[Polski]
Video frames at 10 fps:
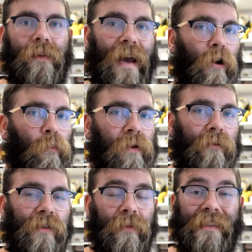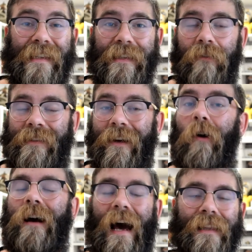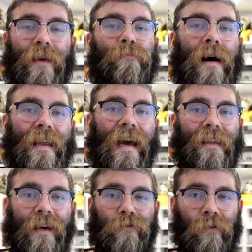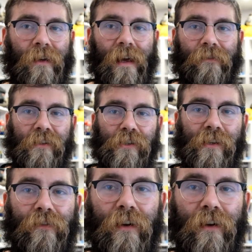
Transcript: Ja kupiłem sobie zestaw z jego kartem Mariana, który jak widzicie